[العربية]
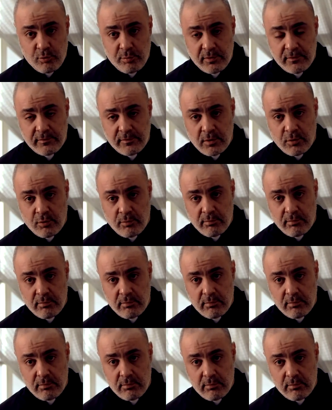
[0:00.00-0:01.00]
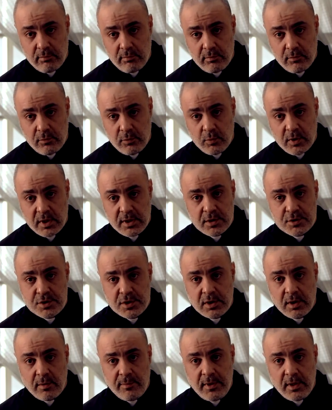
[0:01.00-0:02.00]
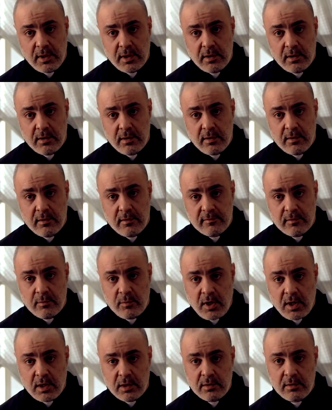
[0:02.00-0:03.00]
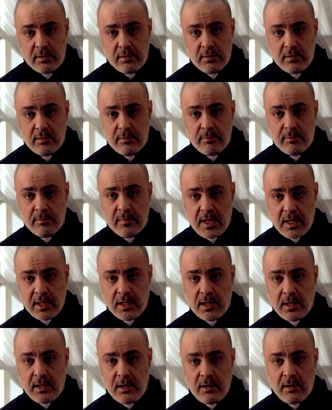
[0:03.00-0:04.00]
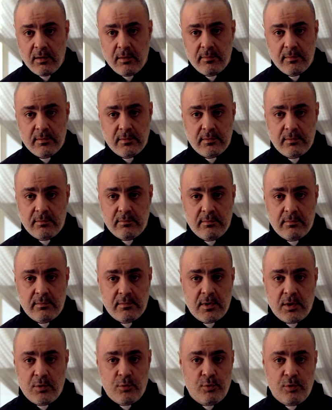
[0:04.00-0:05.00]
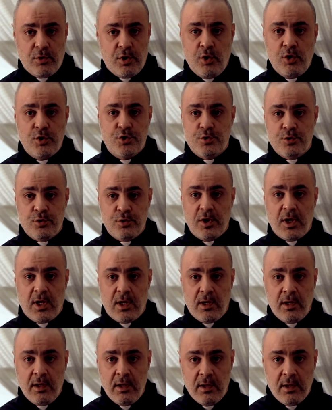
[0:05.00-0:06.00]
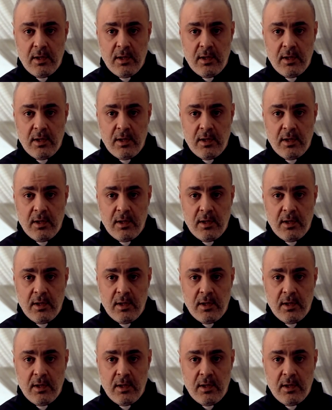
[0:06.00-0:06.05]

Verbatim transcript: بالصوم وهذا شيء طبيعي اذا واحد ما اكل تنقول لوح شوكولا